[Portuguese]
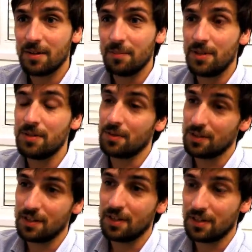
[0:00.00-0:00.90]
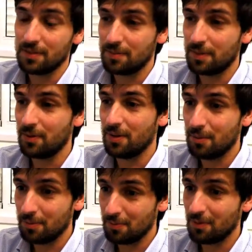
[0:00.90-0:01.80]
principalmente para poder me
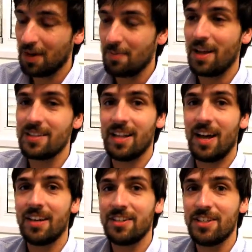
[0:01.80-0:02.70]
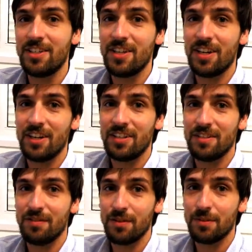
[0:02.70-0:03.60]
aprimorar mais na área de engenharia
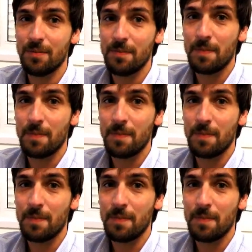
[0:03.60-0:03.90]
civil